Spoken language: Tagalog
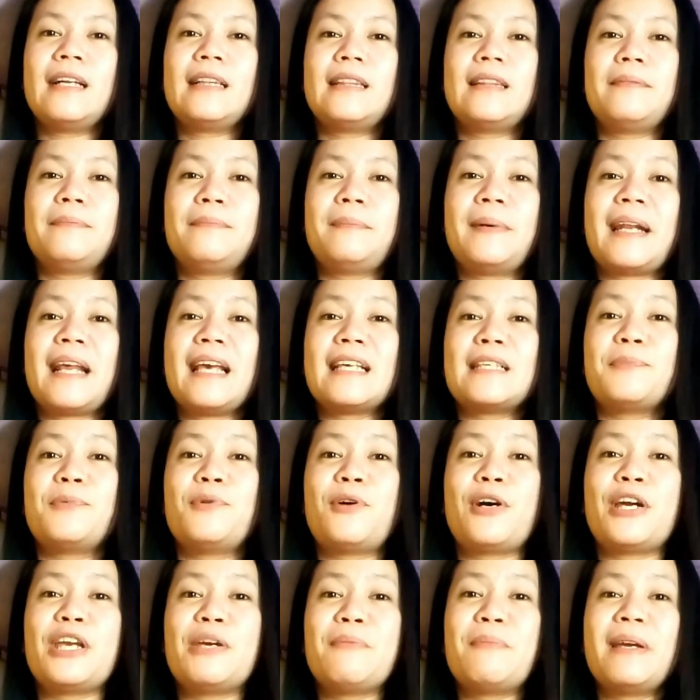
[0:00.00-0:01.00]
at parehas
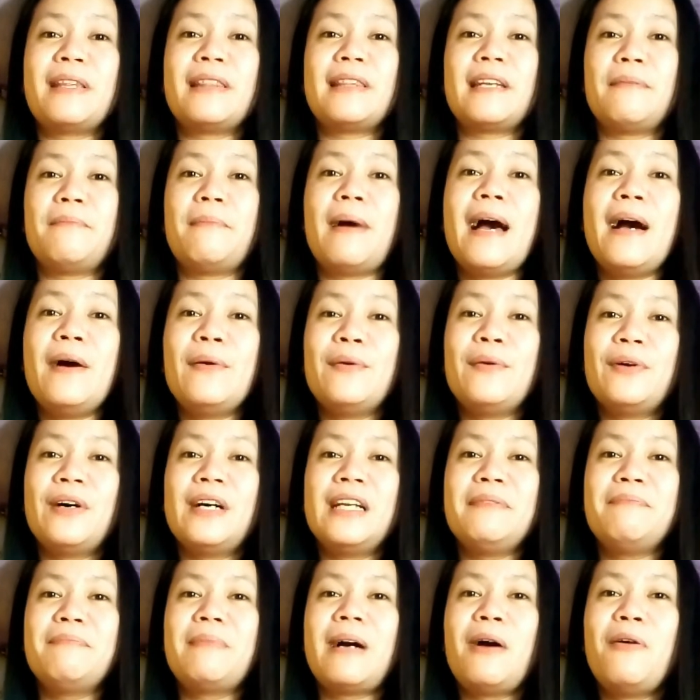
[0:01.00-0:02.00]
po kayo may trabaho,
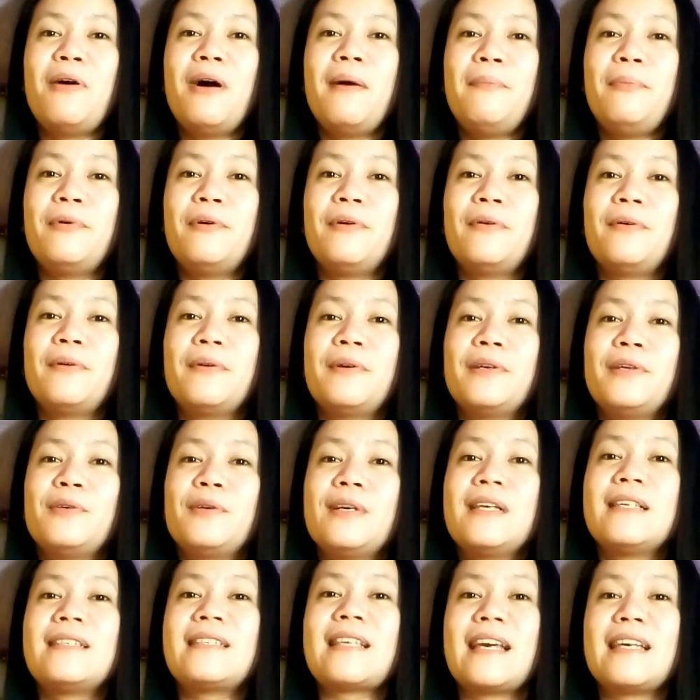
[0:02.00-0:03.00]
halimbawa po,
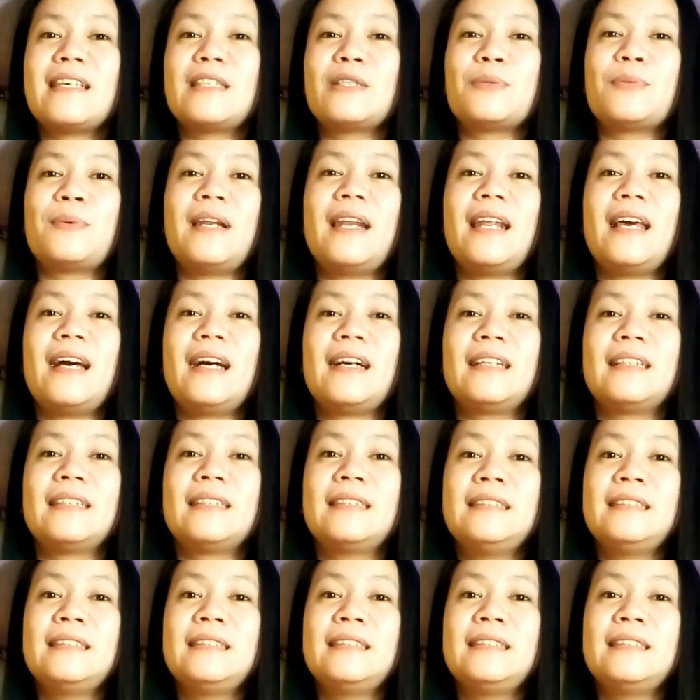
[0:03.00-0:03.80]
yung isa is walang